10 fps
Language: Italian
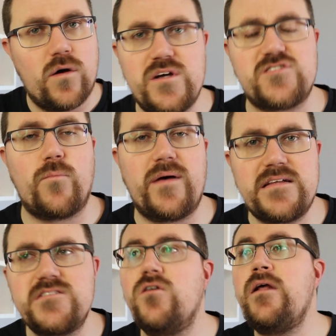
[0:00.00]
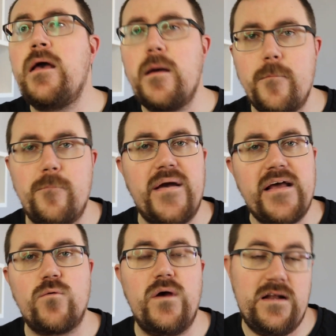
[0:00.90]
eh, questa operazione?
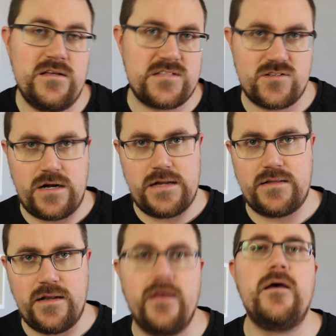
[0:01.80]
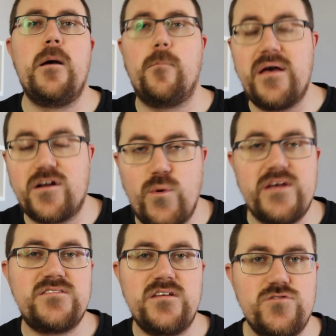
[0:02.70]
Per quella stagionalità lì, per
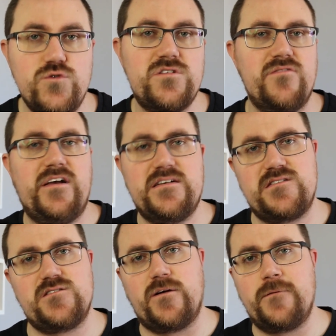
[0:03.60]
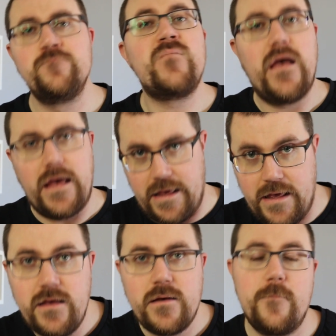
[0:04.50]
questa giustificazione
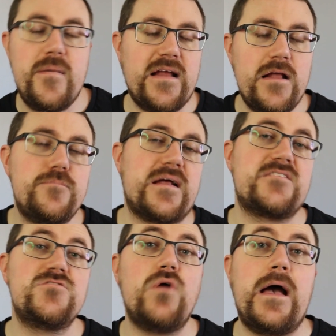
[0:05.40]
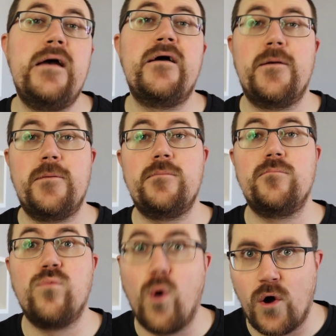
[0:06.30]
e perché il prezzo è
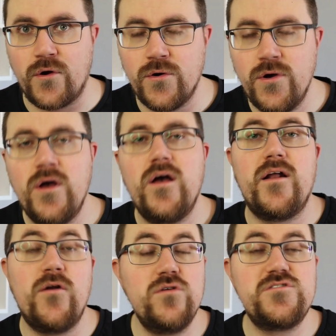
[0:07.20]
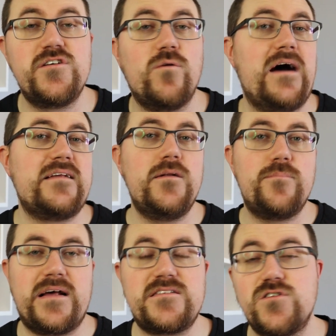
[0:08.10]
buono. Non si guarda il
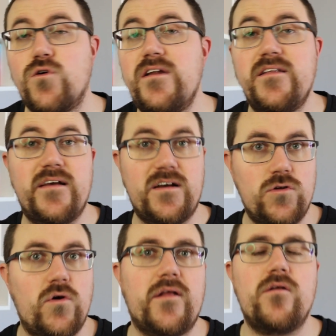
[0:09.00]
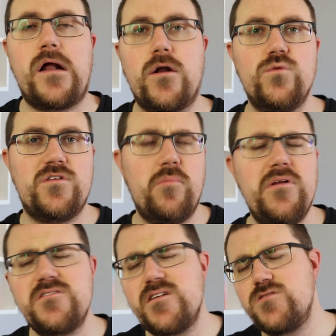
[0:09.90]
prezzo con gli indicatori, non ha alcun tipo
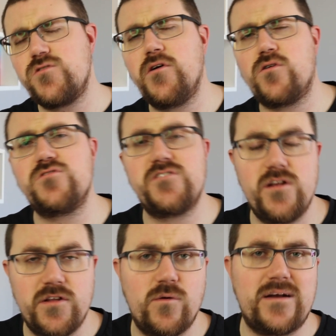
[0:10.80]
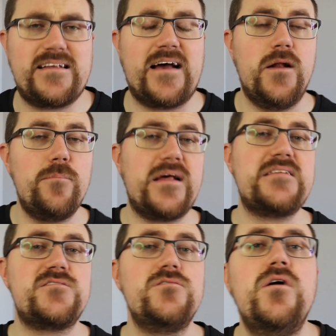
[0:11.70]
di senso, io consiglio di guardare il
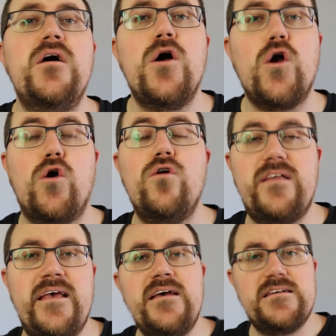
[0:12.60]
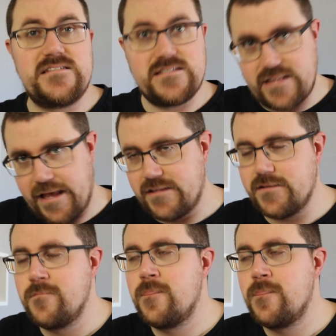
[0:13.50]
prezzo con gli staked,